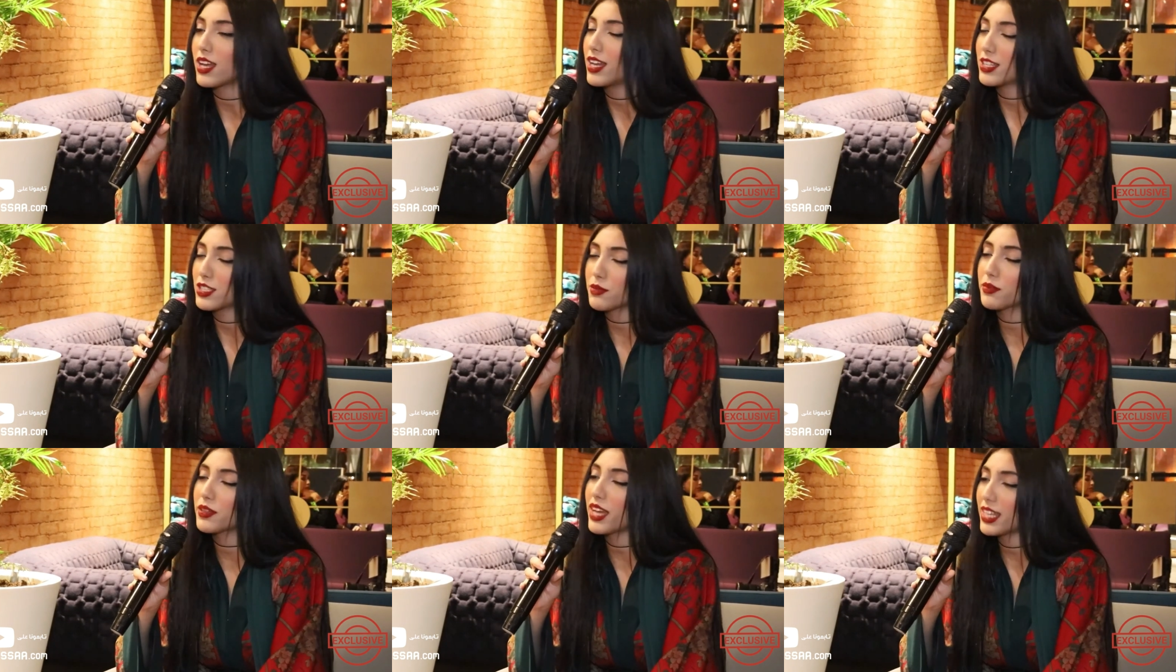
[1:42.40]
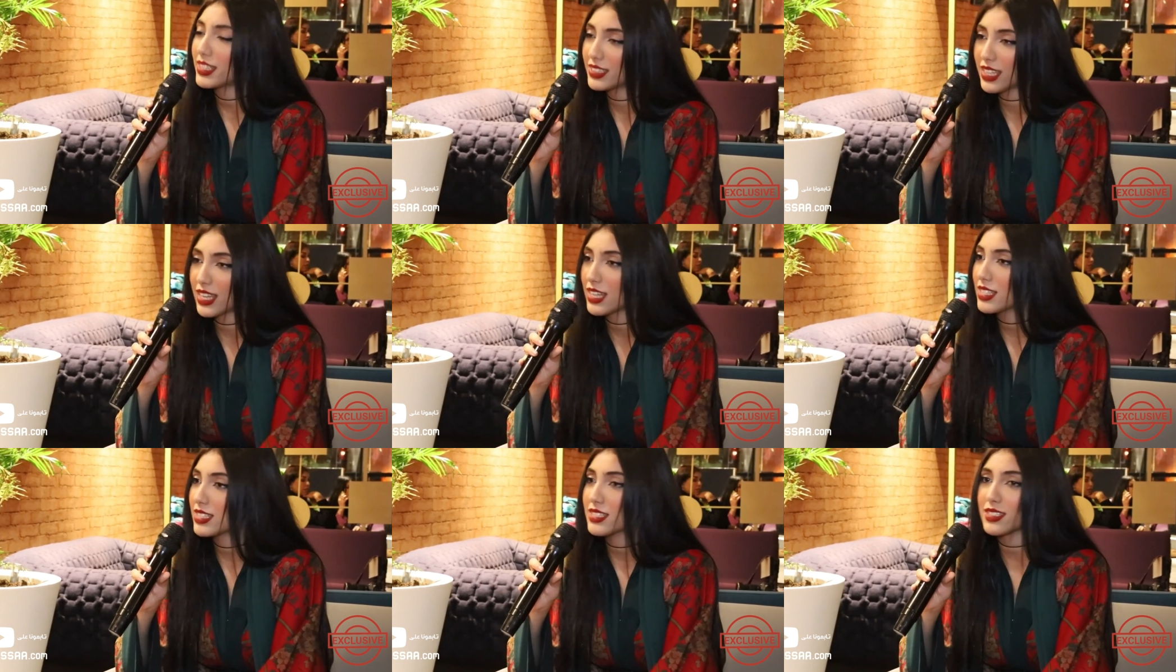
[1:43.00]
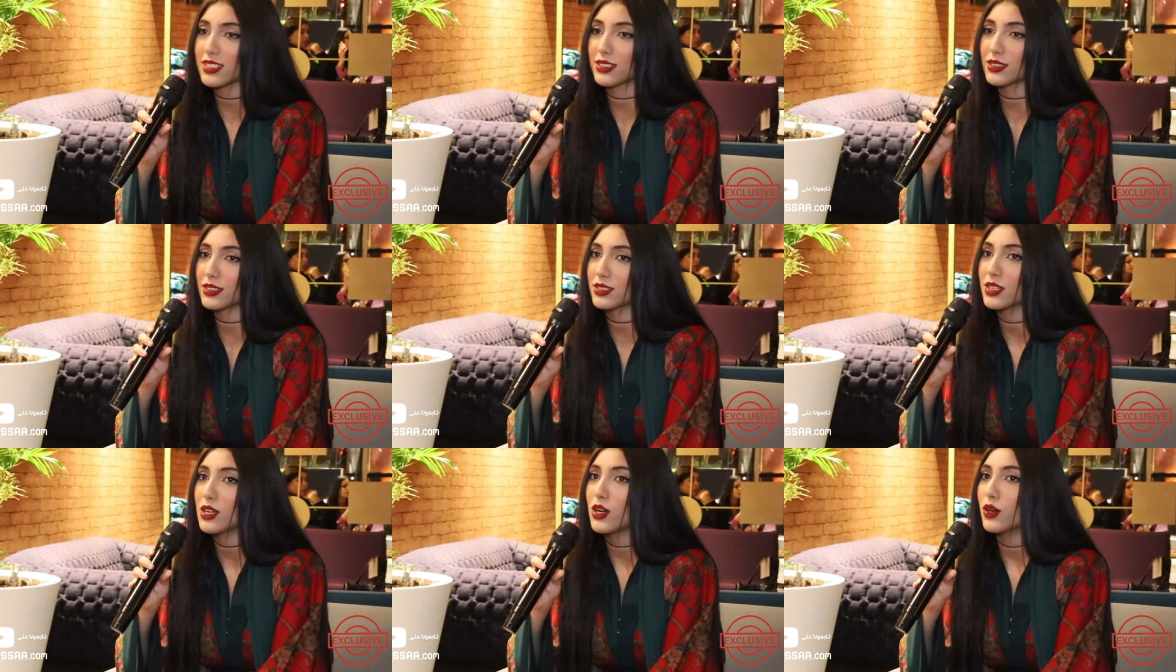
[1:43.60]
عجب آه، كاع الناس
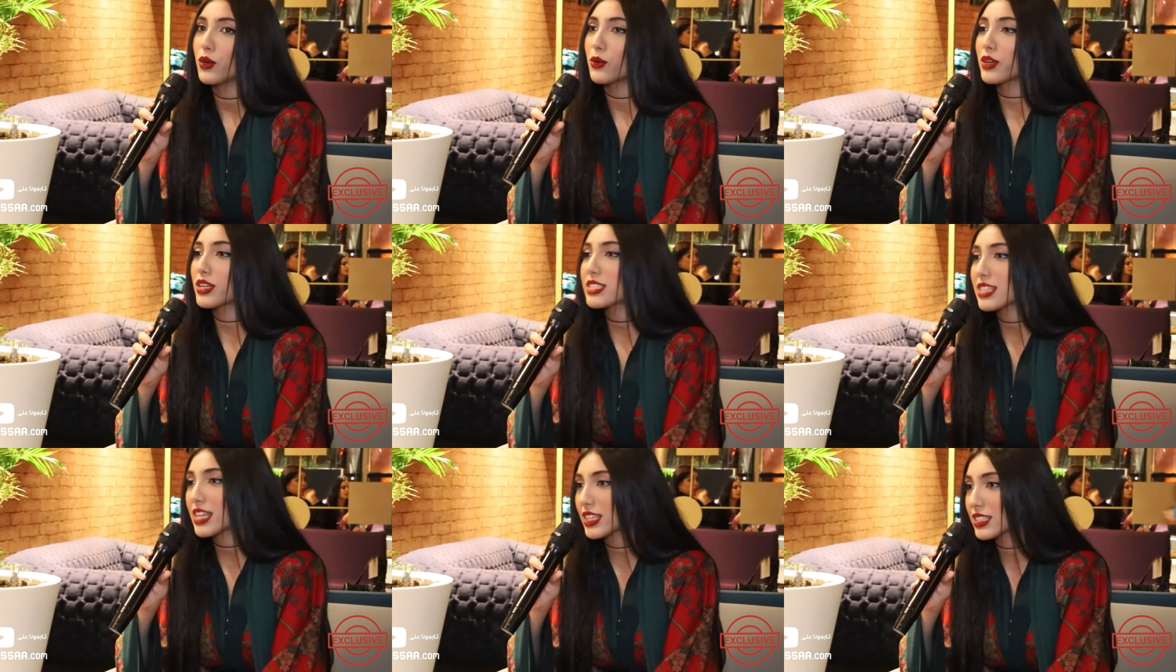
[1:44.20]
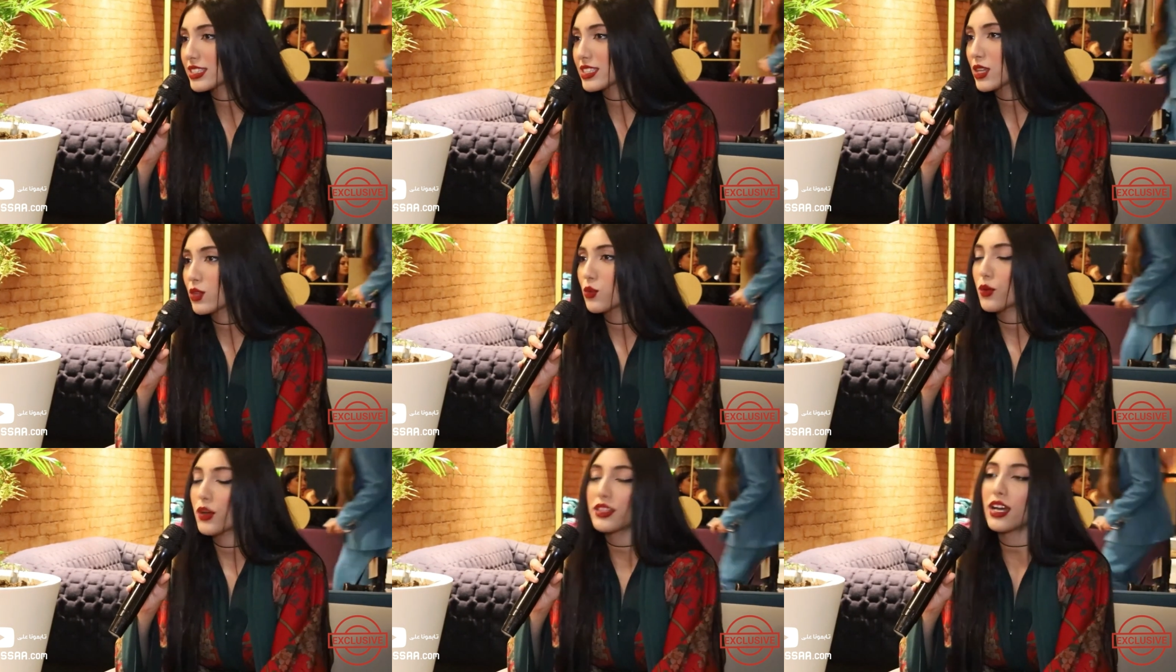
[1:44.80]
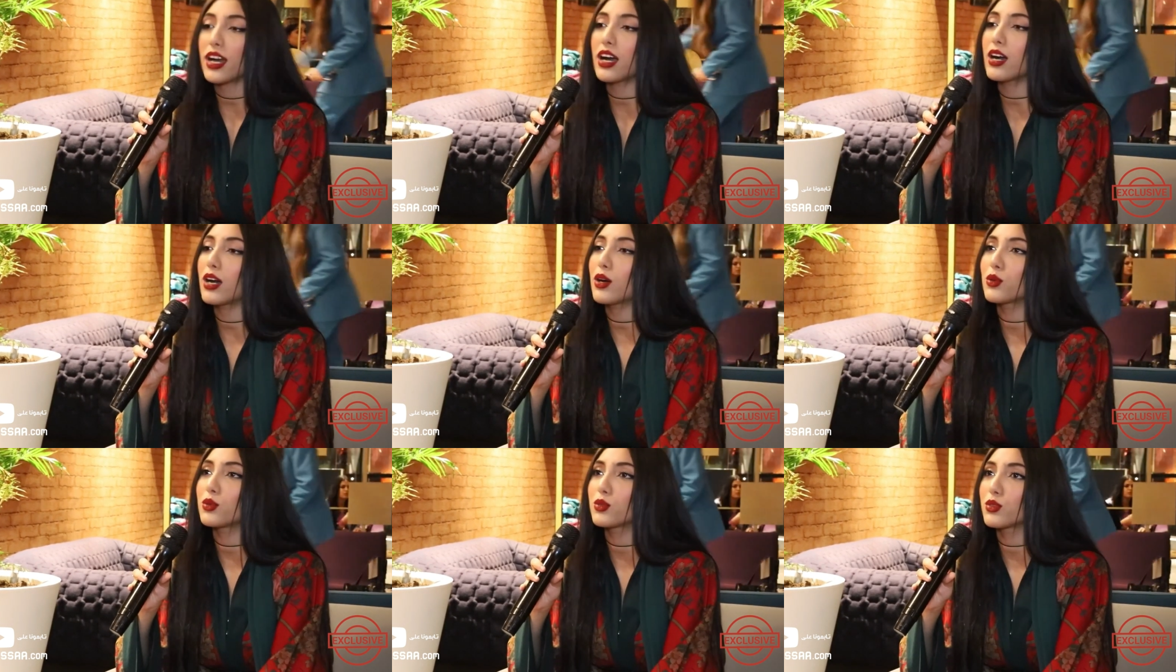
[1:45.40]
والرساله ديالو
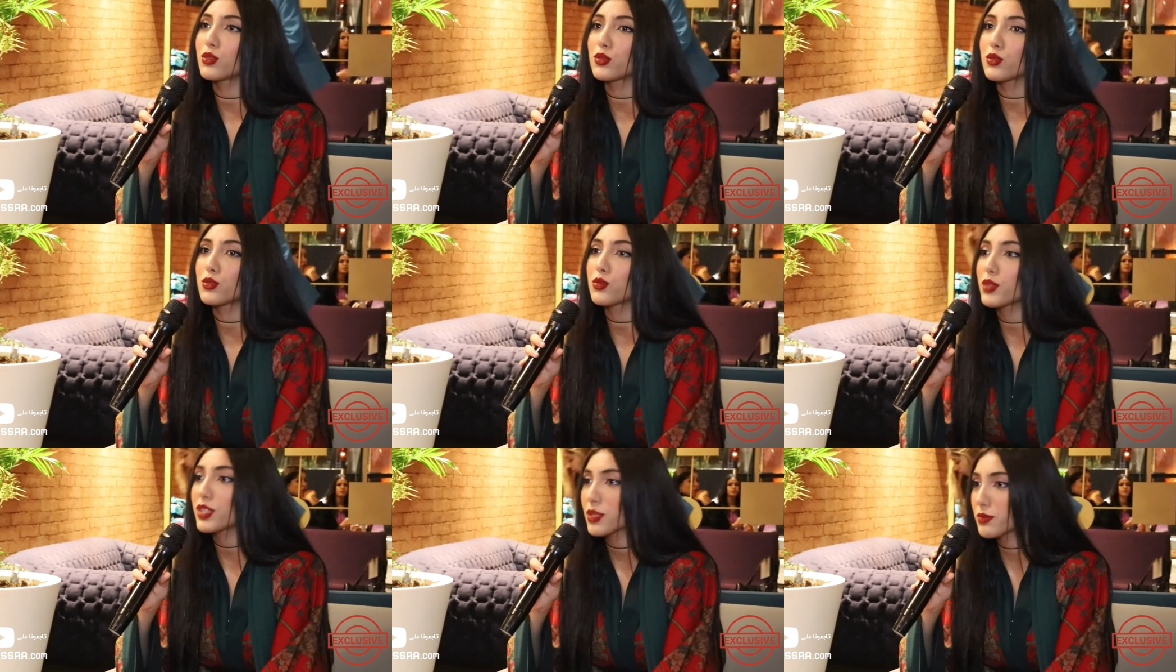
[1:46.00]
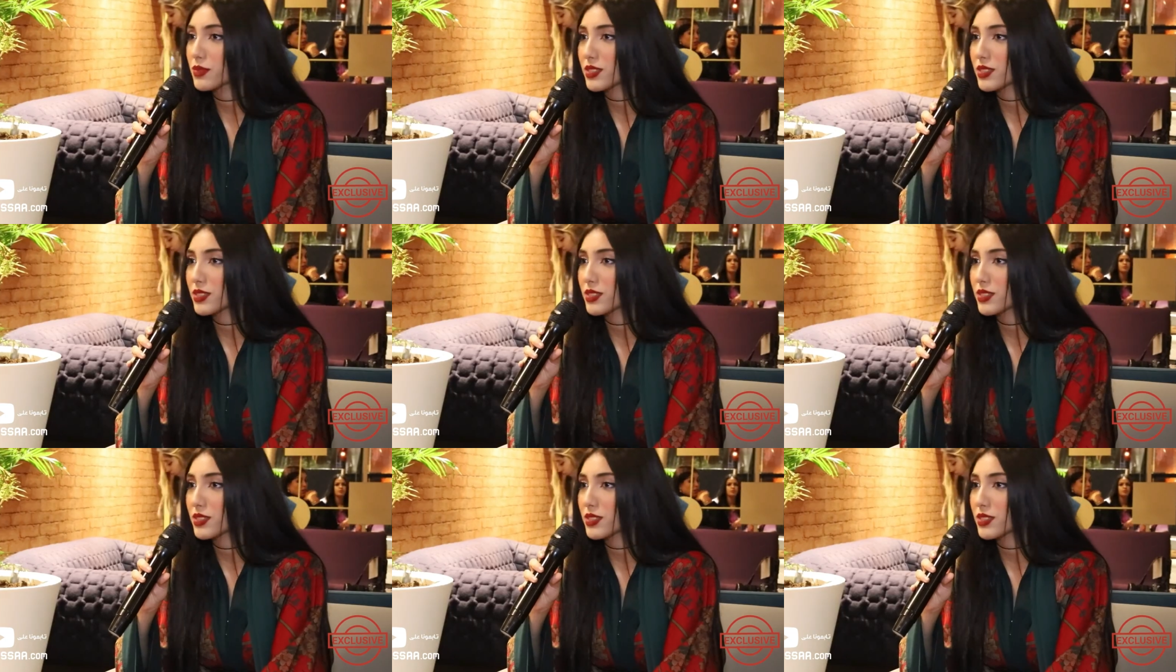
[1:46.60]
واضحه وزوينه